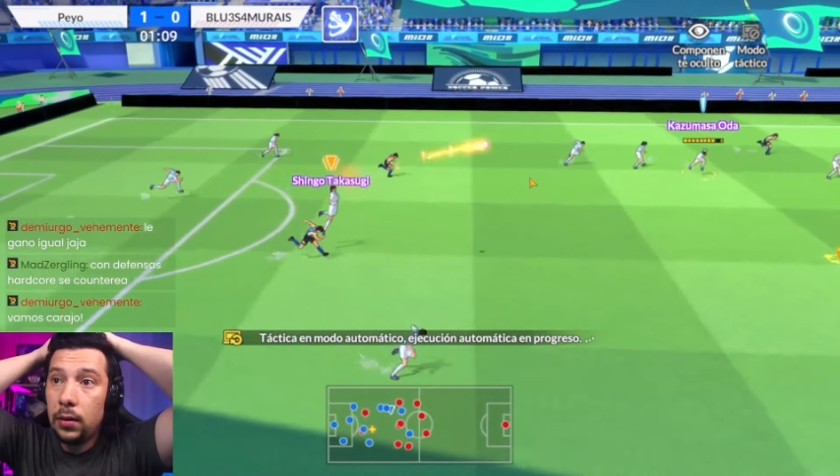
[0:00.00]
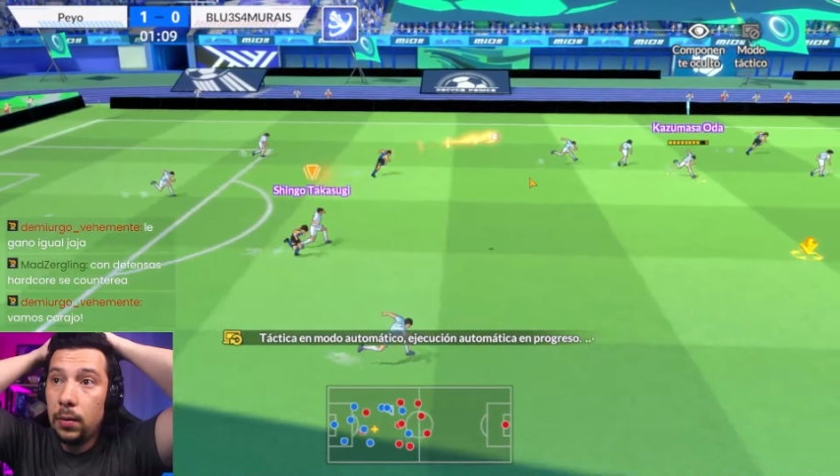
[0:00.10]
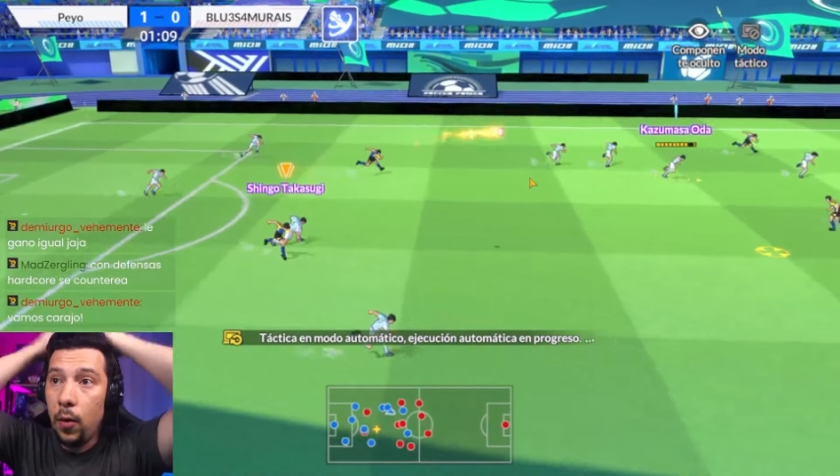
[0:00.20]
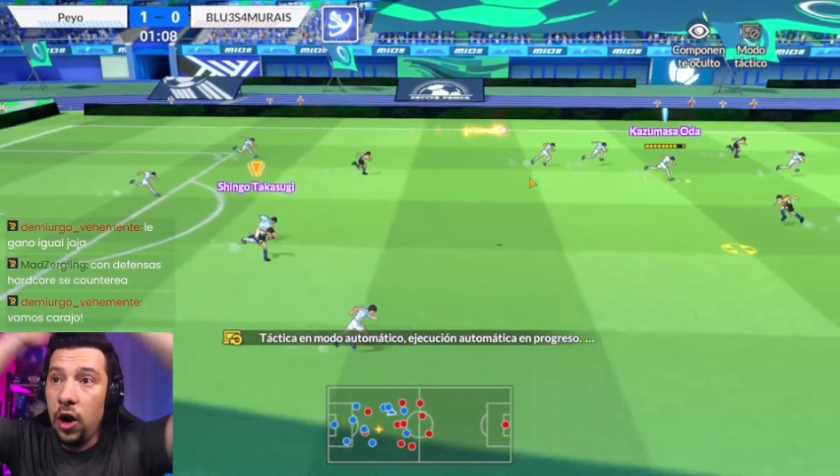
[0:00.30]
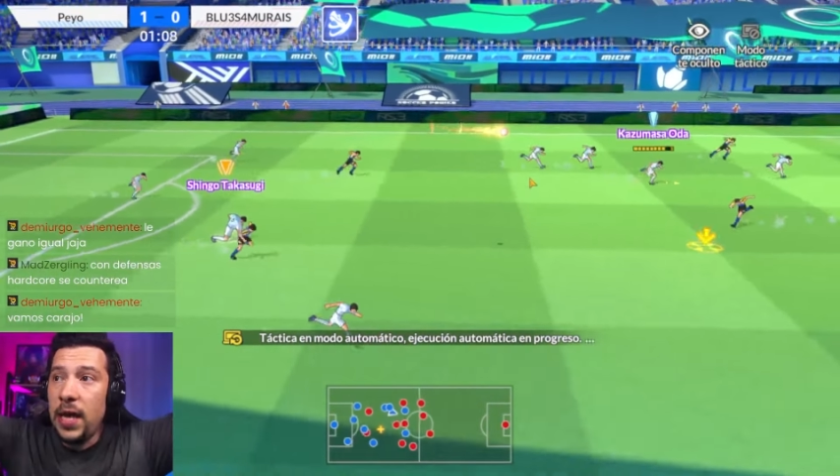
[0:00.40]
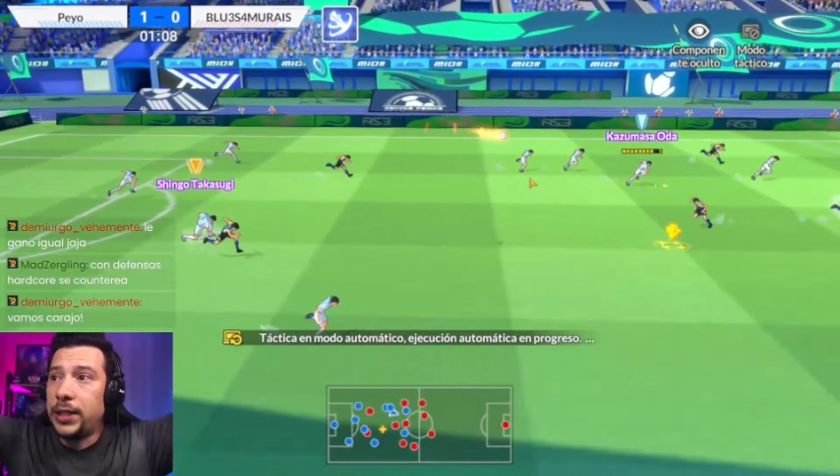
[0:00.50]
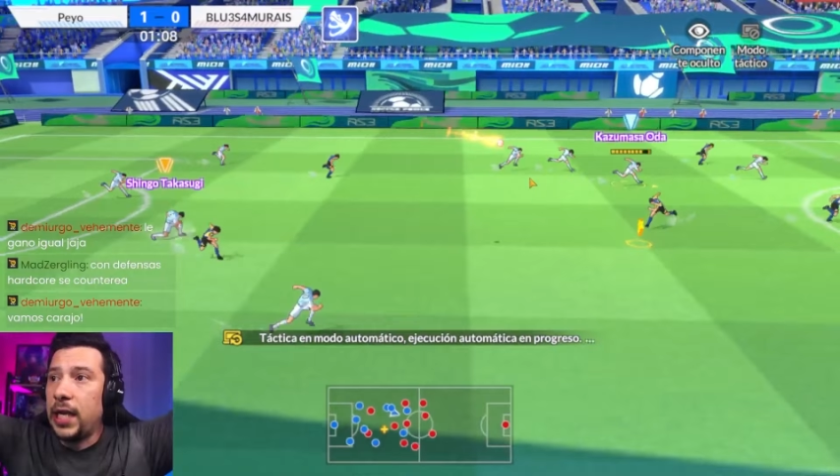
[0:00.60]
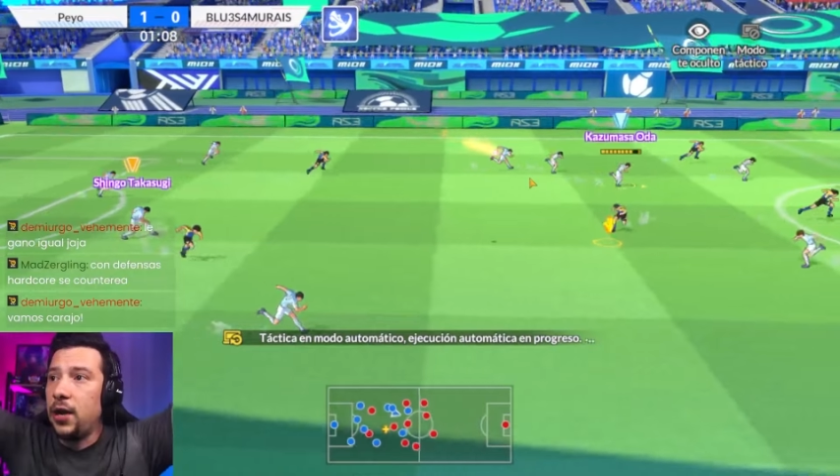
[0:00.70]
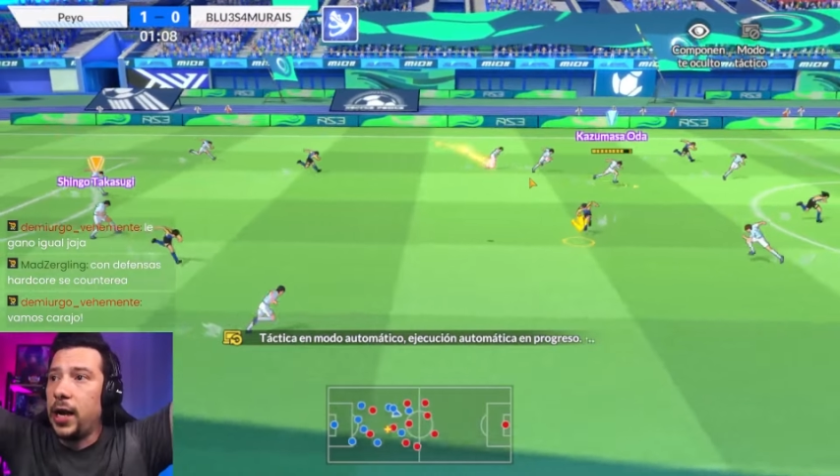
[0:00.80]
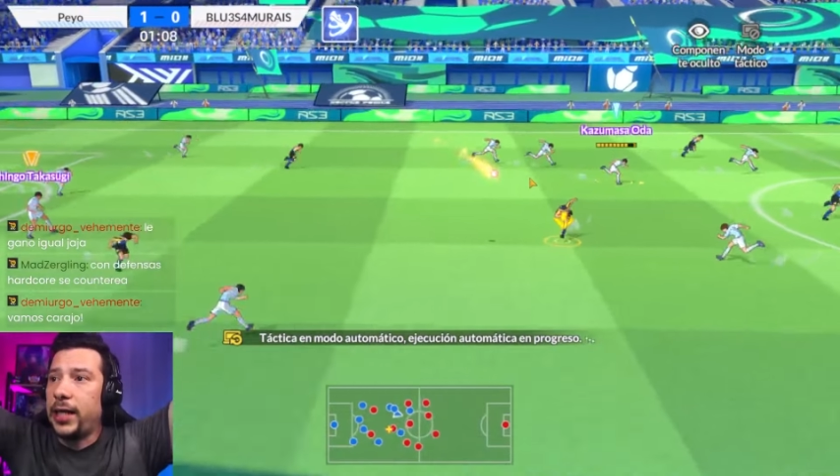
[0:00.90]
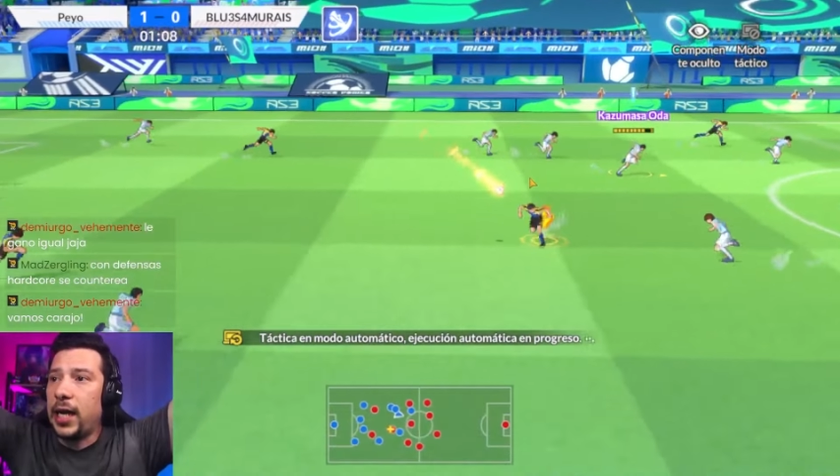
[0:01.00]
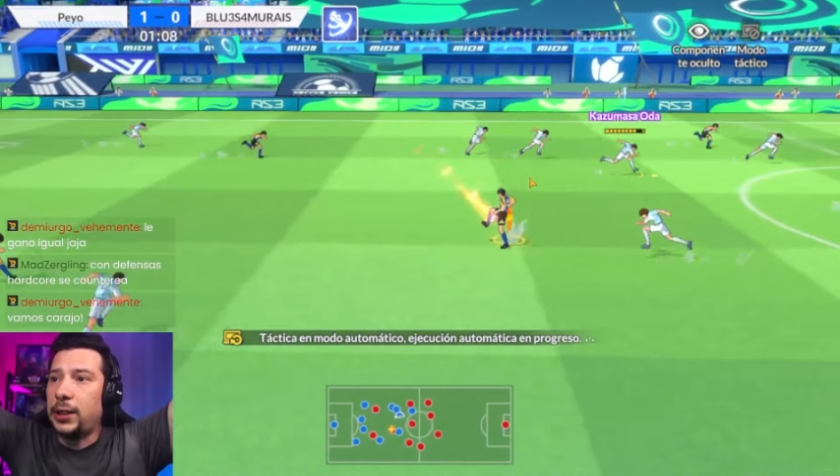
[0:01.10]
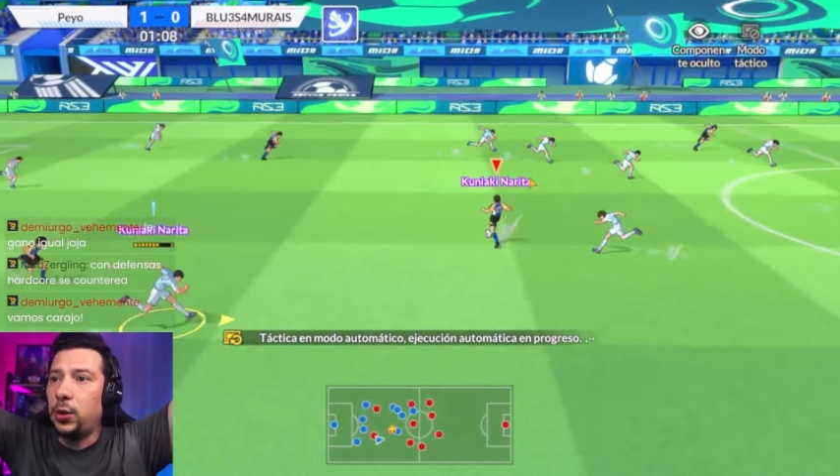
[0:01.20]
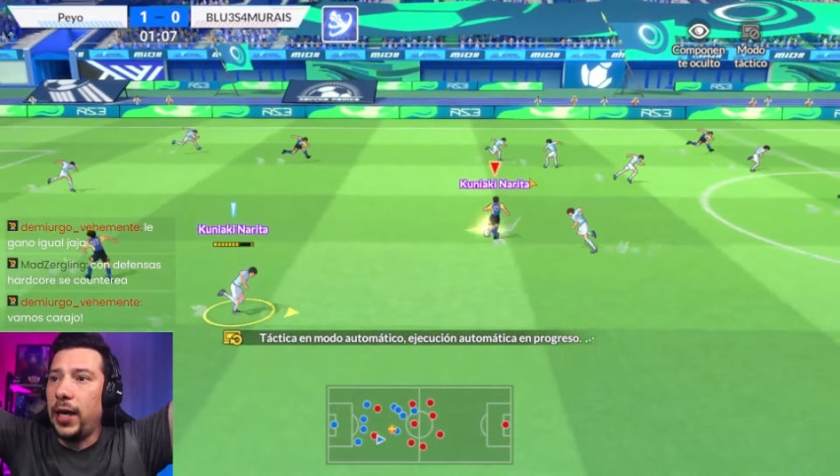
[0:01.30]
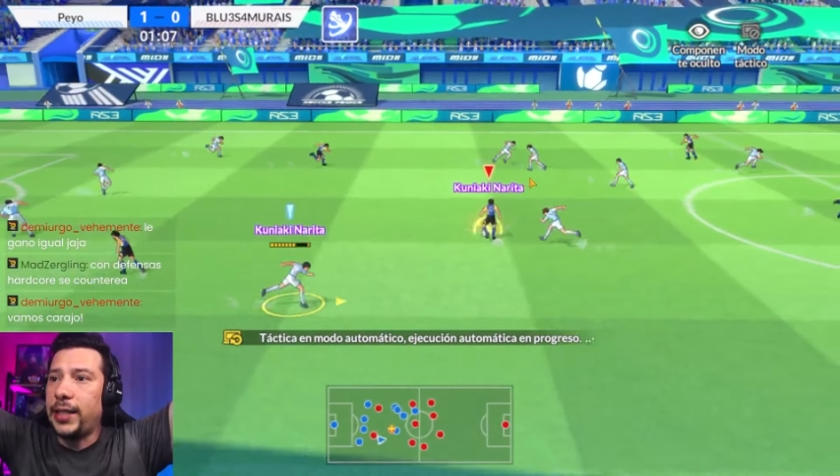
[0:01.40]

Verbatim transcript: Muy bien, señores, Takasugi